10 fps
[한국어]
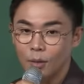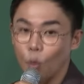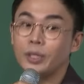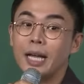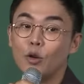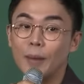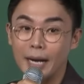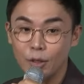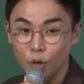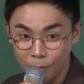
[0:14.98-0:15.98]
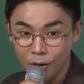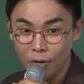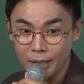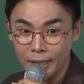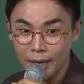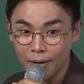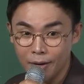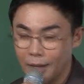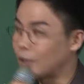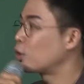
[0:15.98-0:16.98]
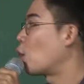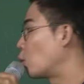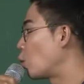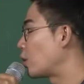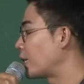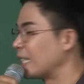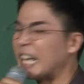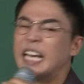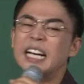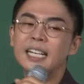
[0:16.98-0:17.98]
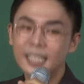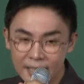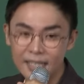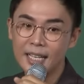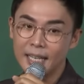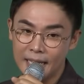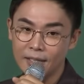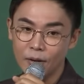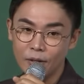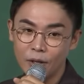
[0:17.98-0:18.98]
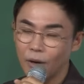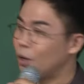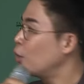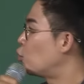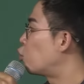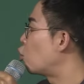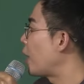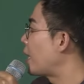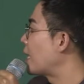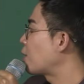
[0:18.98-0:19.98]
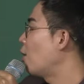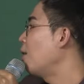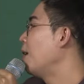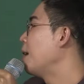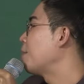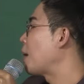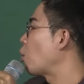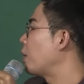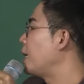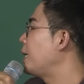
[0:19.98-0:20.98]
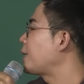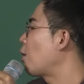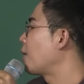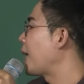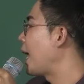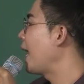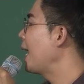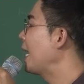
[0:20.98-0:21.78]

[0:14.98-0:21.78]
옳다고 말할 수 없는 거잖아요. 그래서 정도전은 흔들리게 되는 거죠. 누구에 의해서? 바로 이 성계의